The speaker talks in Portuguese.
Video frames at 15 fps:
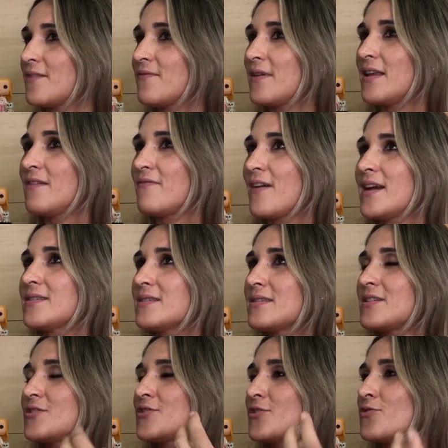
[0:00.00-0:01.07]
Ele, ele vai se
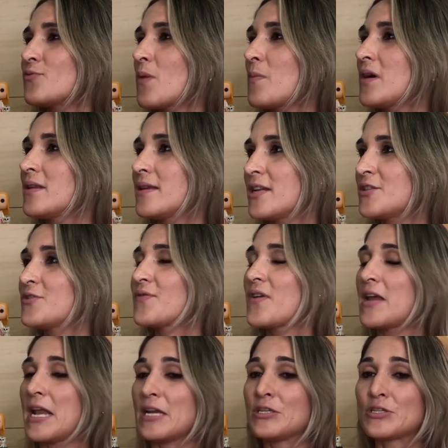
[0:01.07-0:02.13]
sentir de uma maneira
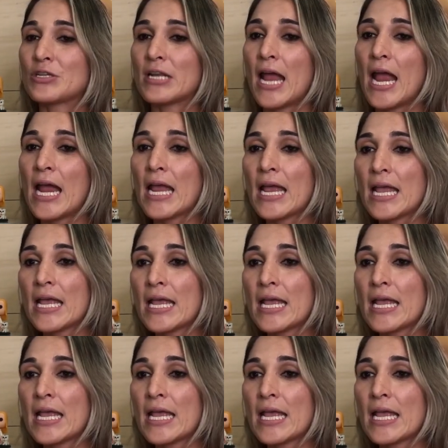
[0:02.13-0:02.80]
diferente, né?